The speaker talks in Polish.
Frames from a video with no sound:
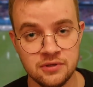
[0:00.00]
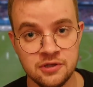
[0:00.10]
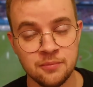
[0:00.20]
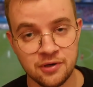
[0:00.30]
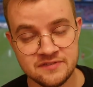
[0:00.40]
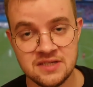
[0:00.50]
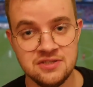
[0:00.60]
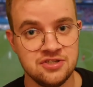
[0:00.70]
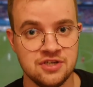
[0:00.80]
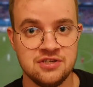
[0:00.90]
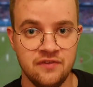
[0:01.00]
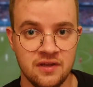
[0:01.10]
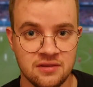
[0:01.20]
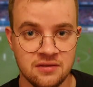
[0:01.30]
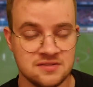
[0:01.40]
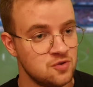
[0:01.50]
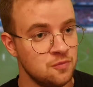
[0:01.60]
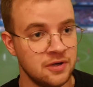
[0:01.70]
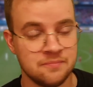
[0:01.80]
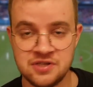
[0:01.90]
Dąbrowski dzisiaj świetny,
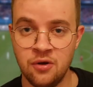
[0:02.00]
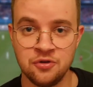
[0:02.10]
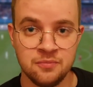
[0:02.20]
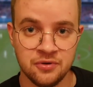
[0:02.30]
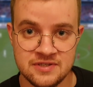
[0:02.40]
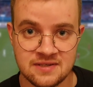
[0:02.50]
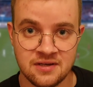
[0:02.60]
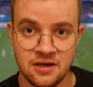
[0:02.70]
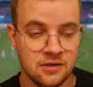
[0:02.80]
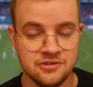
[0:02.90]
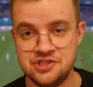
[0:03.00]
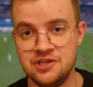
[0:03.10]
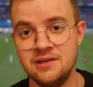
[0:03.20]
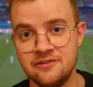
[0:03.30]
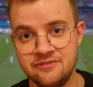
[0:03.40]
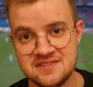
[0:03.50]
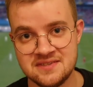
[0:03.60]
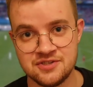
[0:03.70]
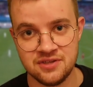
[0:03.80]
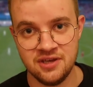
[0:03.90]
super przegląd boiska, silny
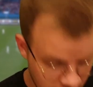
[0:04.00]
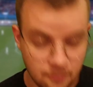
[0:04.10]
fizycznie.